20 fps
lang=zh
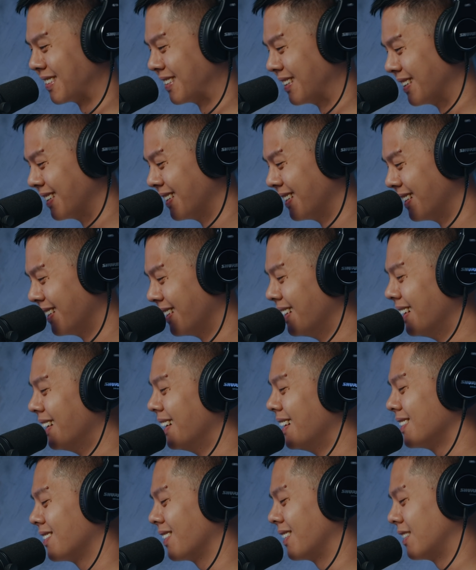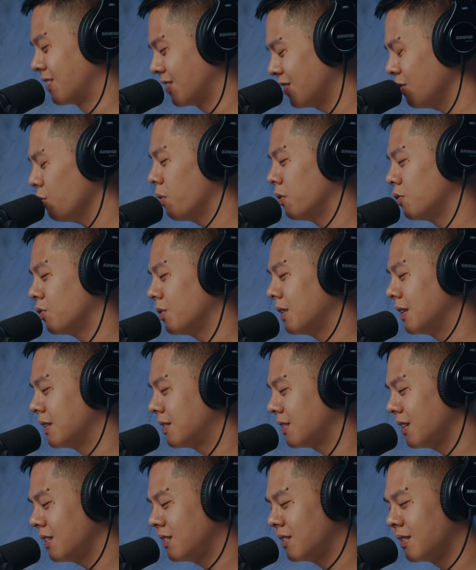好，对，只是我觉得
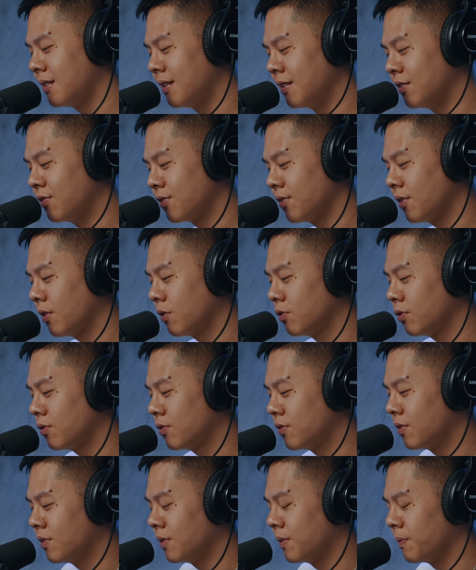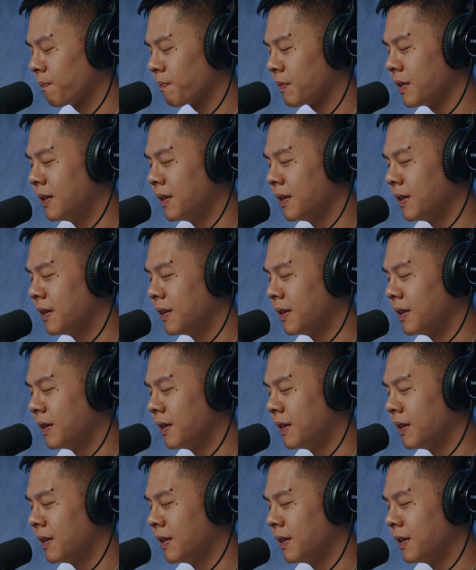这些年之后，就是